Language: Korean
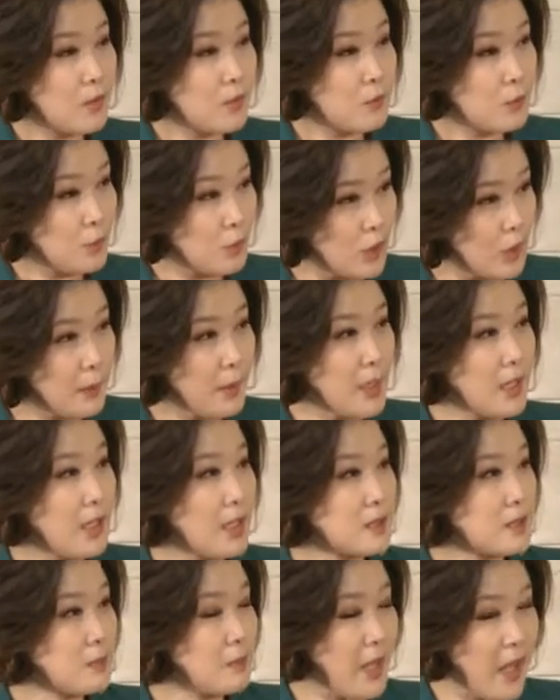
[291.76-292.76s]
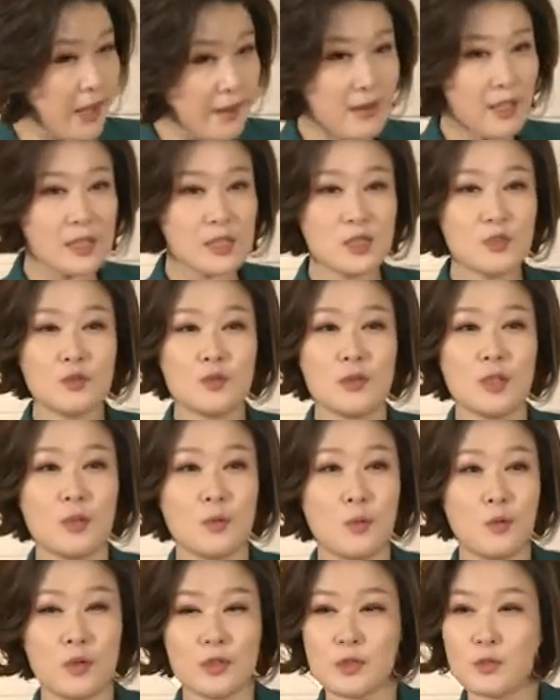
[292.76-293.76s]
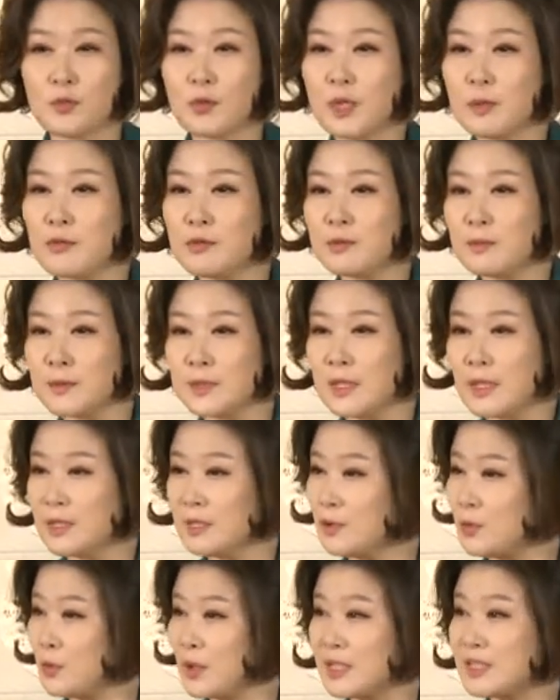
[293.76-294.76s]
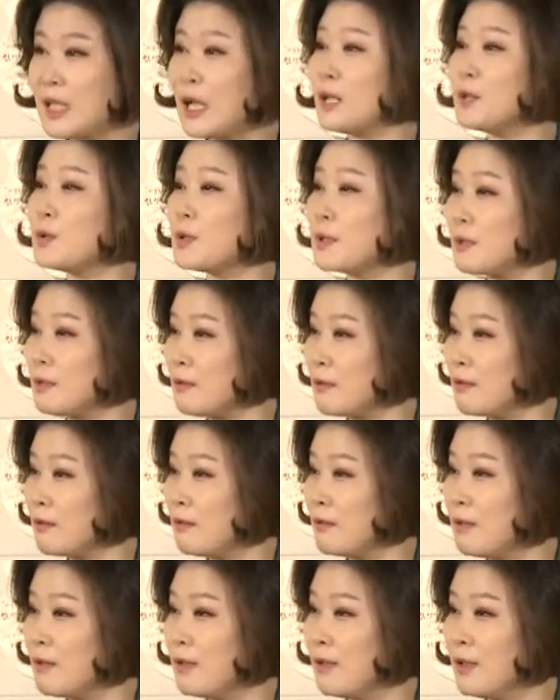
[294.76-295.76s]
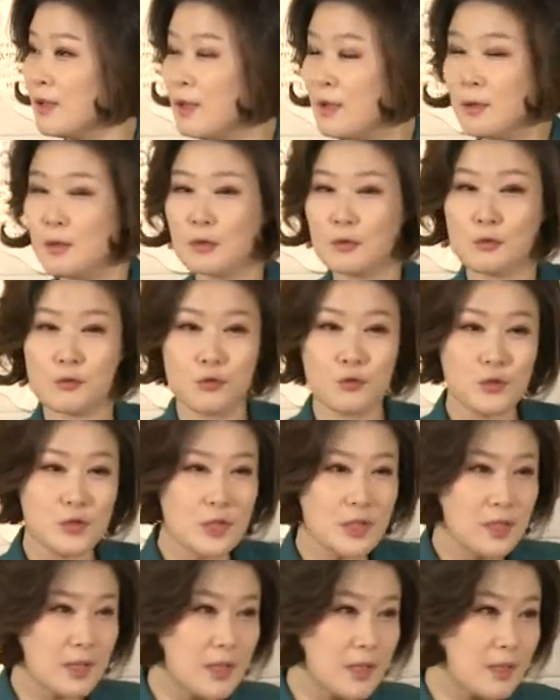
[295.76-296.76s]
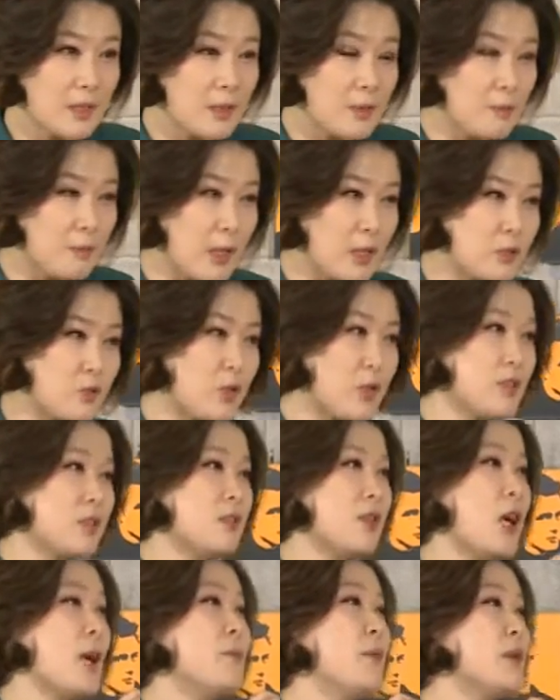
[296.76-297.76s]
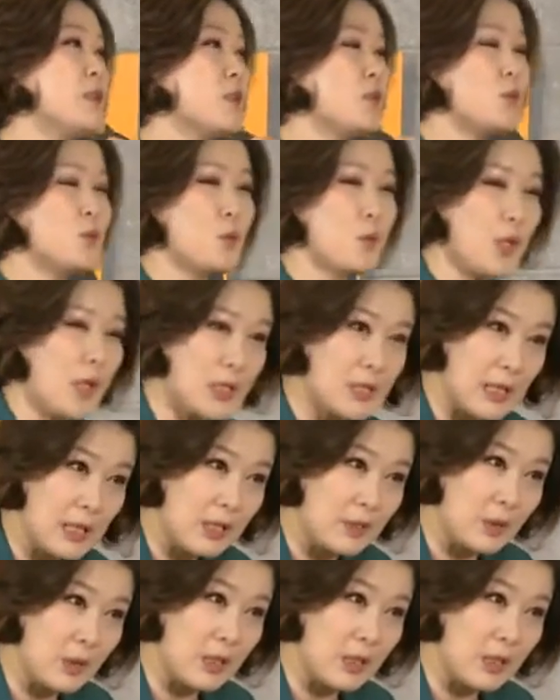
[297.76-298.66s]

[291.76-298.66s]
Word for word: 노래방에 가서 맨날 친구들하고 모여서 노래 부를 때는 노래가 잘 돼요. 굳이 맥주 같은 거 안 마셔도 노래가 잘 돼.